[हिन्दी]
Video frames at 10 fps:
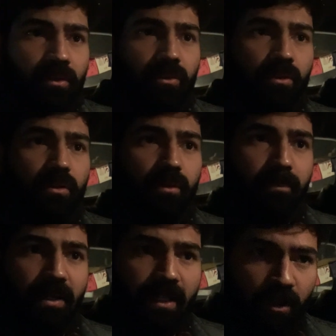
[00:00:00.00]
तो
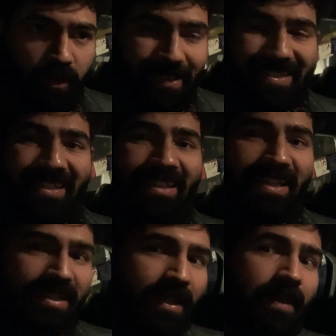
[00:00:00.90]
भाई लोग सीन
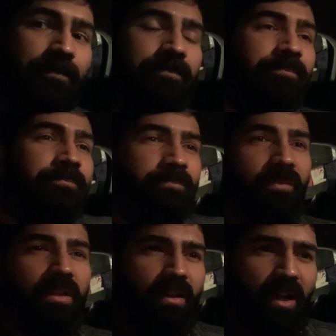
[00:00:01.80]
ऐसा है
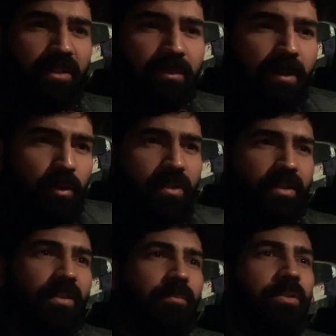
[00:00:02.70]
आज मेरा बहुत
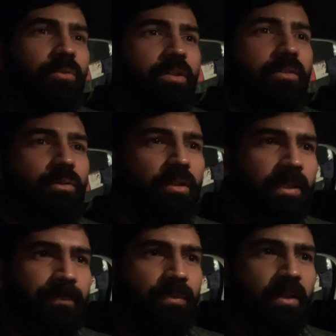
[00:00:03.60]
ज्यादा मन हो रहा है थोड़ा
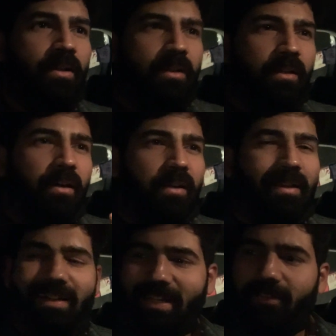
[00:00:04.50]
ना
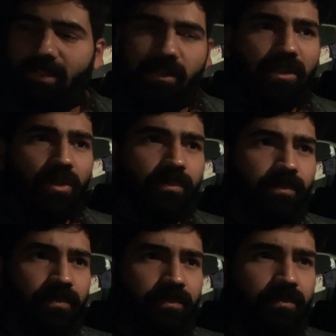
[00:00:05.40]
अकेला ट्रैवल करता
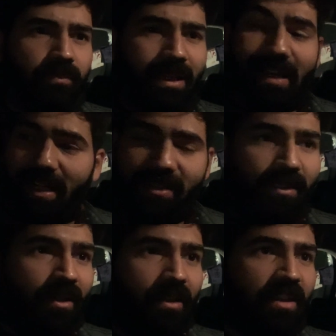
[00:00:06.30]
हूँ मैंने आज
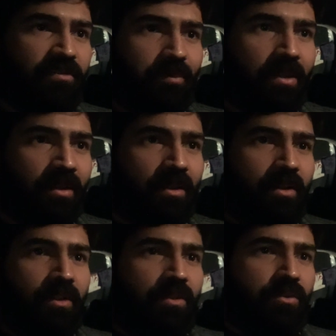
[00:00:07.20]
तक लाइफ
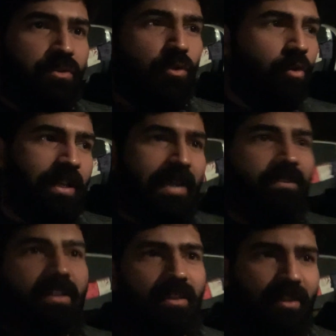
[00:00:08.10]
में सोलो
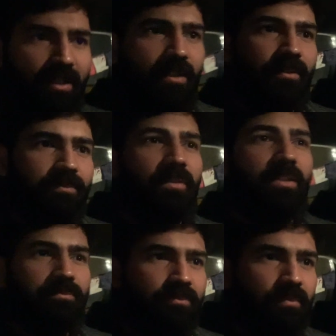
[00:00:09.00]
ट्रैवल नहीं किया कहीं
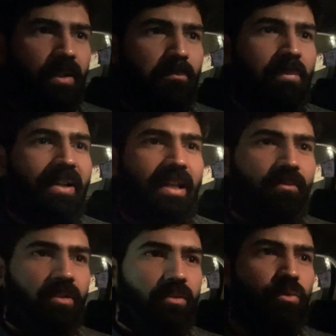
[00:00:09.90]
मतलब लंबा ट्रैवल तो